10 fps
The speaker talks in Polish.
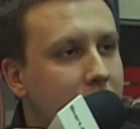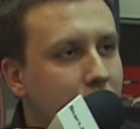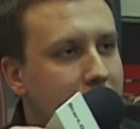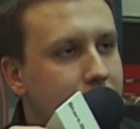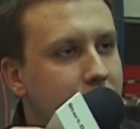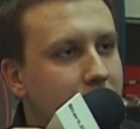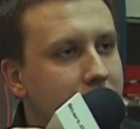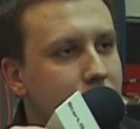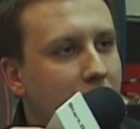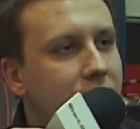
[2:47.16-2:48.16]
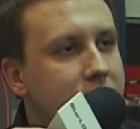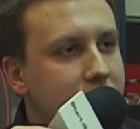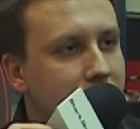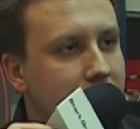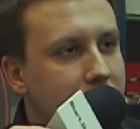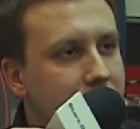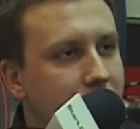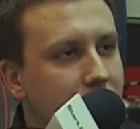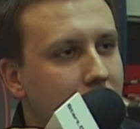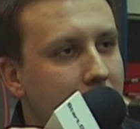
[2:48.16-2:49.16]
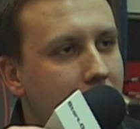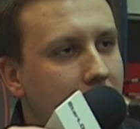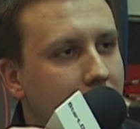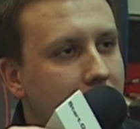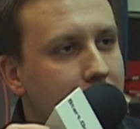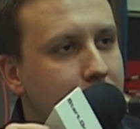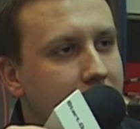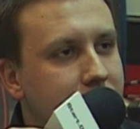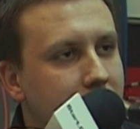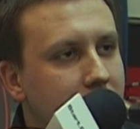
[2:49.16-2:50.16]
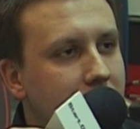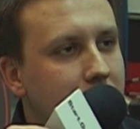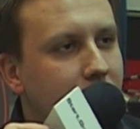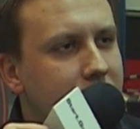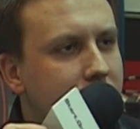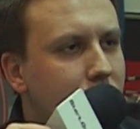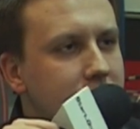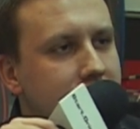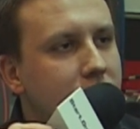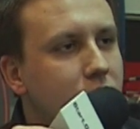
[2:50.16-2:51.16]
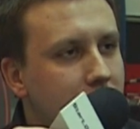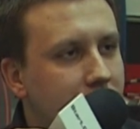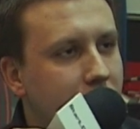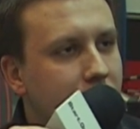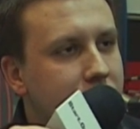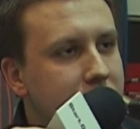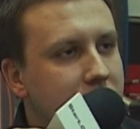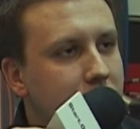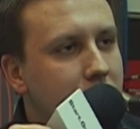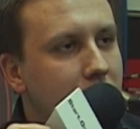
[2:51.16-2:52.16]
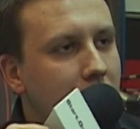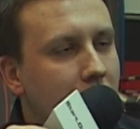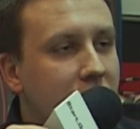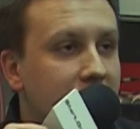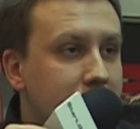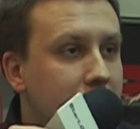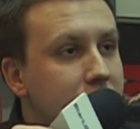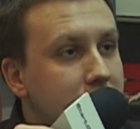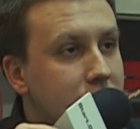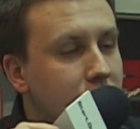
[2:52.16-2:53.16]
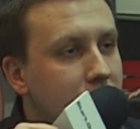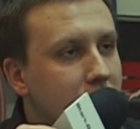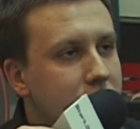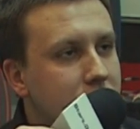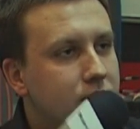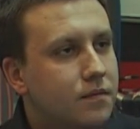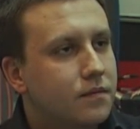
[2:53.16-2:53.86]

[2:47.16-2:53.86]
udało tam się Gnieznu awansować do pierwszej ligi. Powiedz, które z tych dwóch trofeów jest dla Ciebie ważniejsze, szczególniejsze?